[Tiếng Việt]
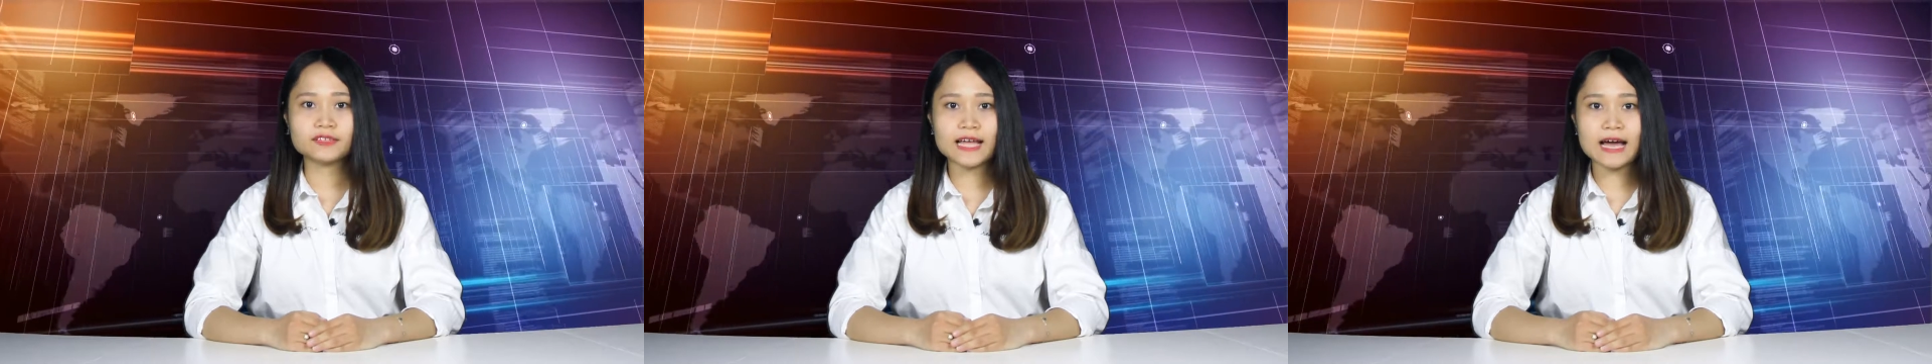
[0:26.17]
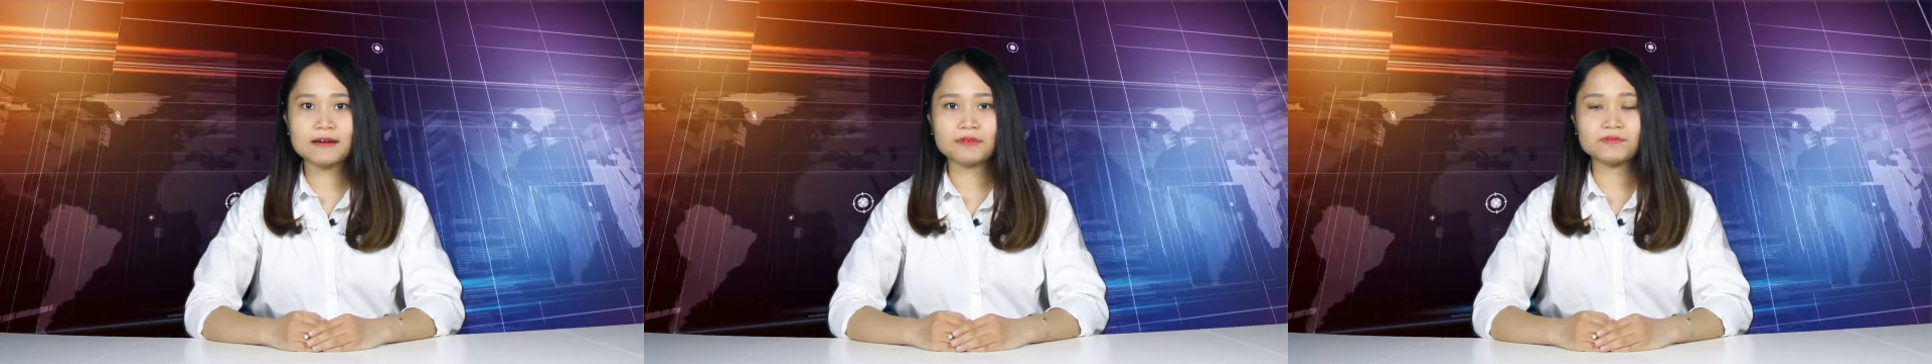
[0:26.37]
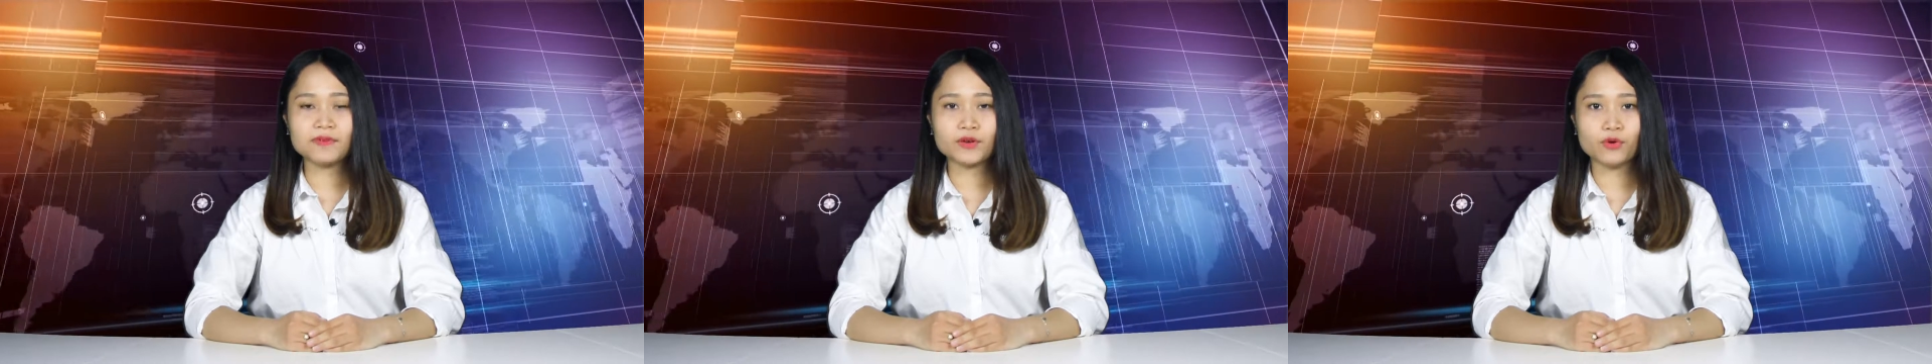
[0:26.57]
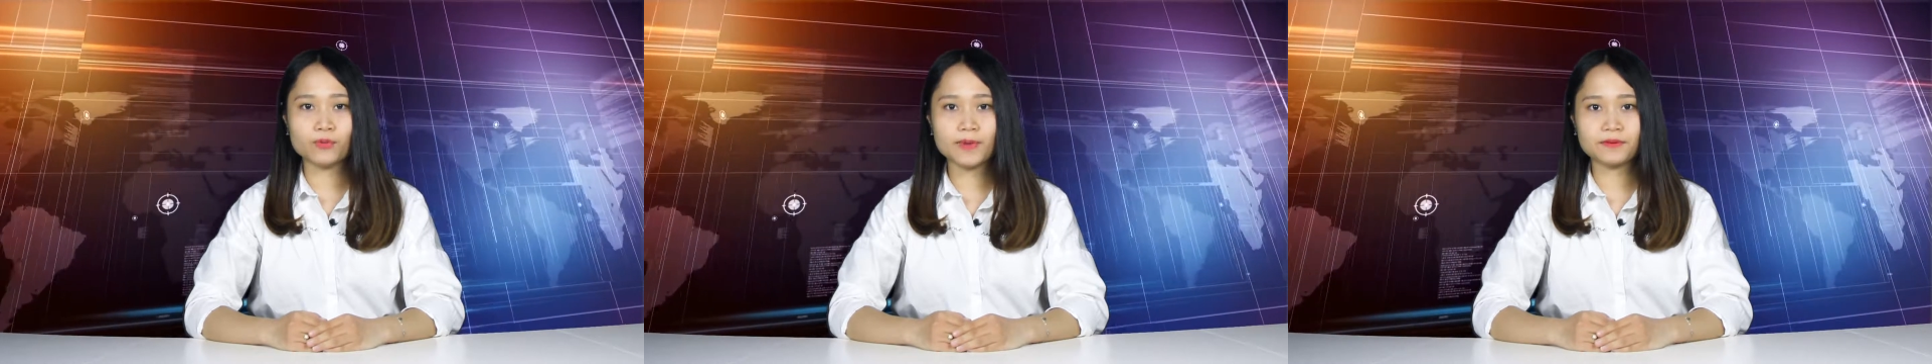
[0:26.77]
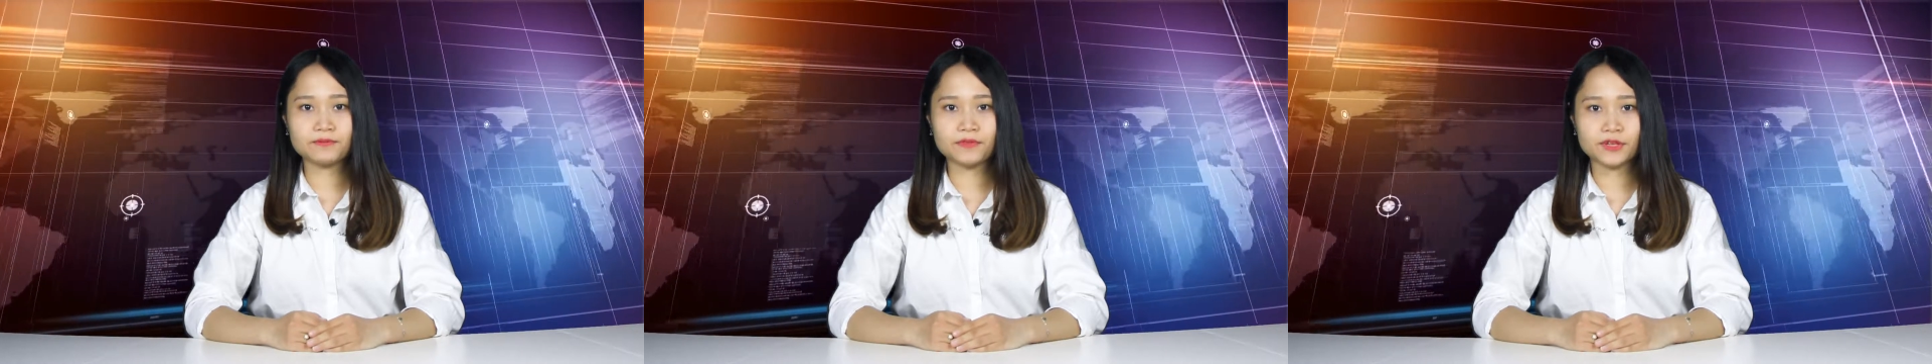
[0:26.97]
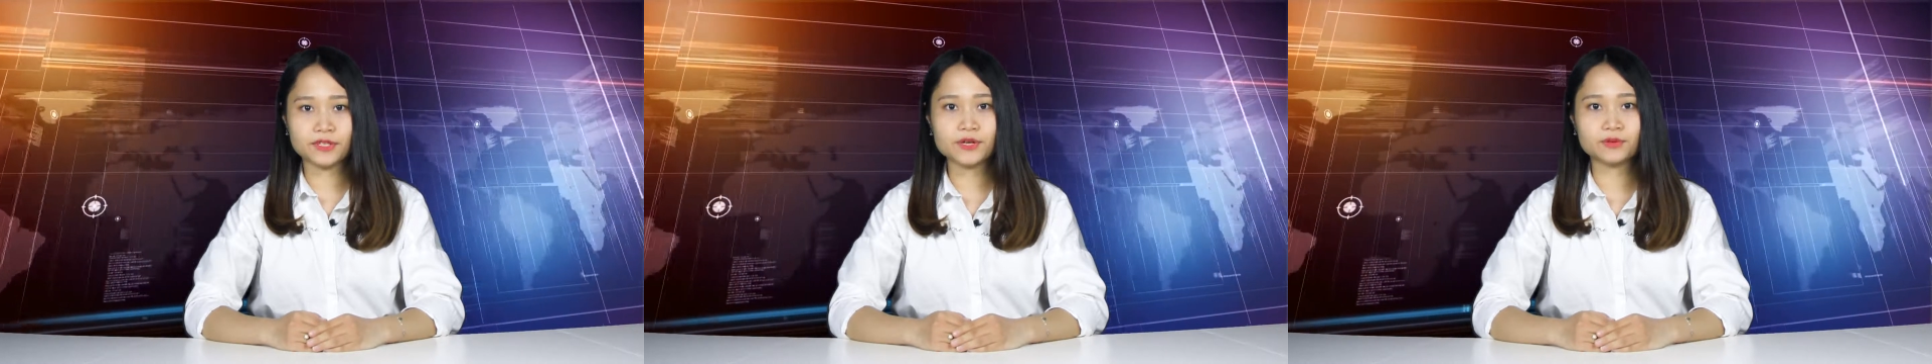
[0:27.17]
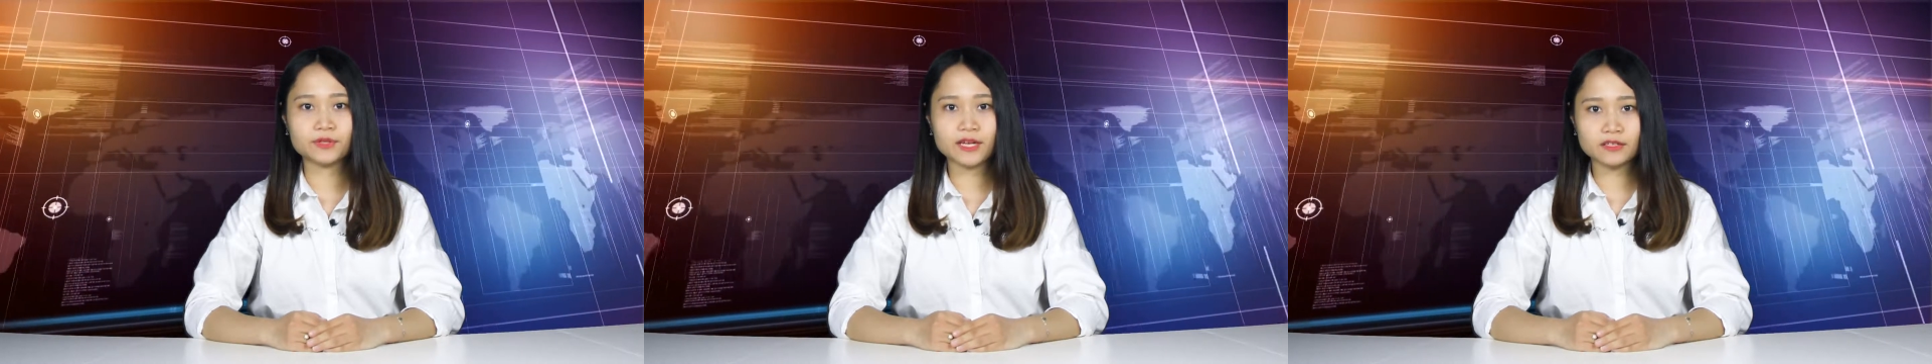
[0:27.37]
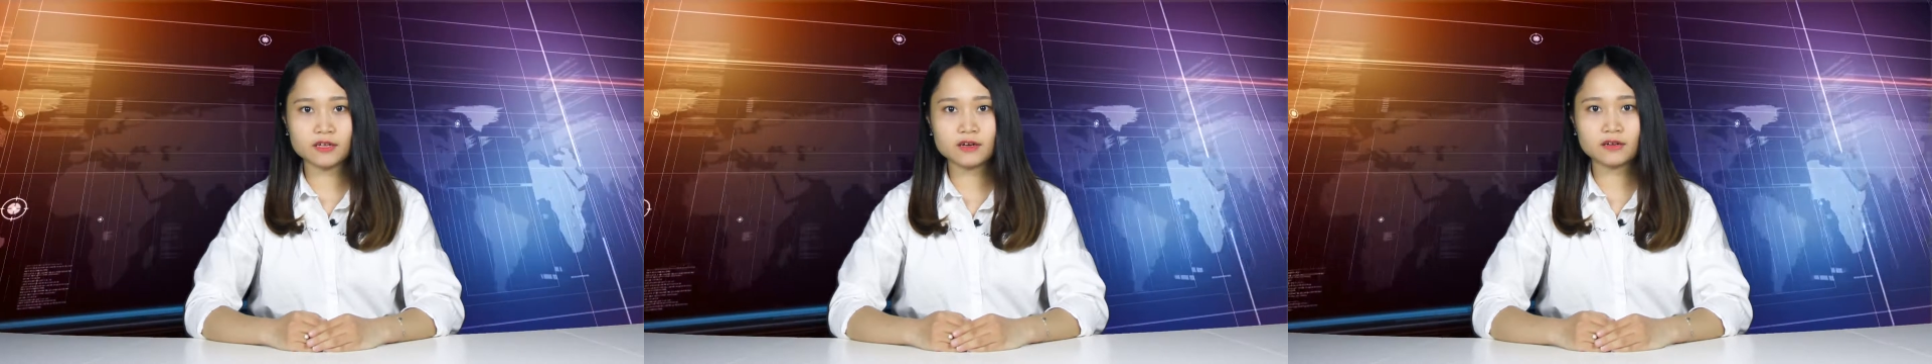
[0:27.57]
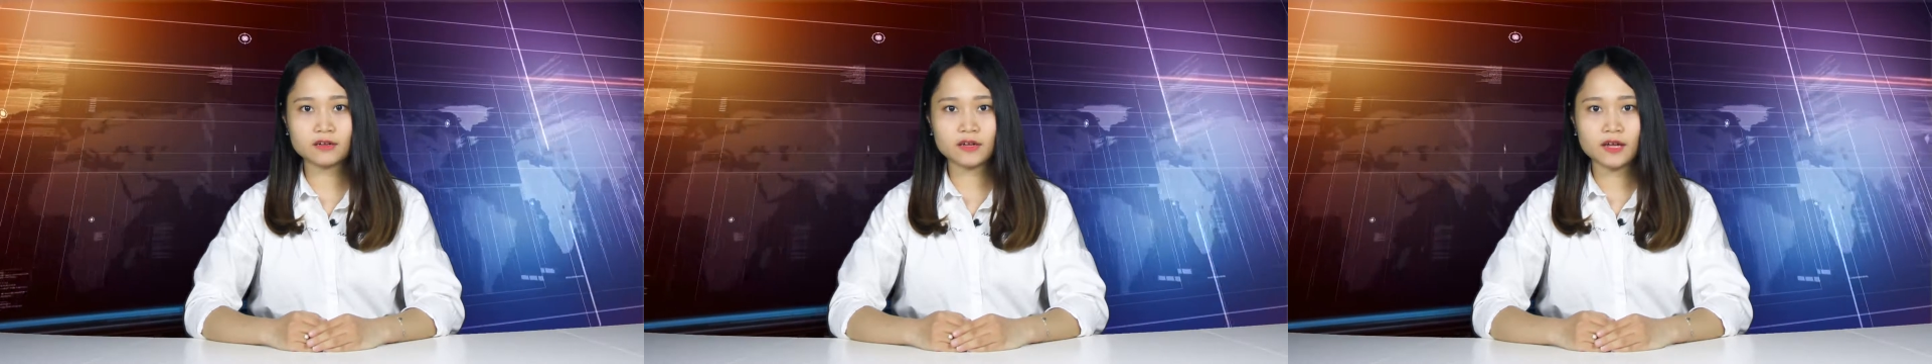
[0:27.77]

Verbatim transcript: ta vẫn phải đối mặt với nhiều thách thức,